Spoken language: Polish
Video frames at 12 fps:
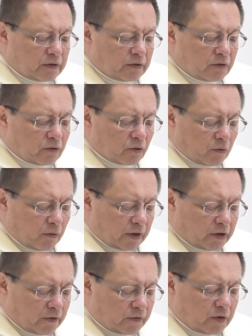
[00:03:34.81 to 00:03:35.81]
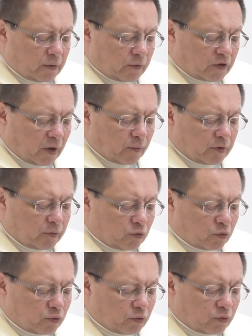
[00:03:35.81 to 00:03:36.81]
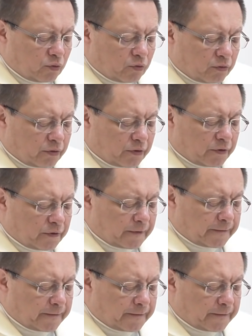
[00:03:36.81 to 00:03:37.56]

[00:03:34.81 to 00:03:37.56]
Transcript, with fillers: dokładnie w tym samym duchu e,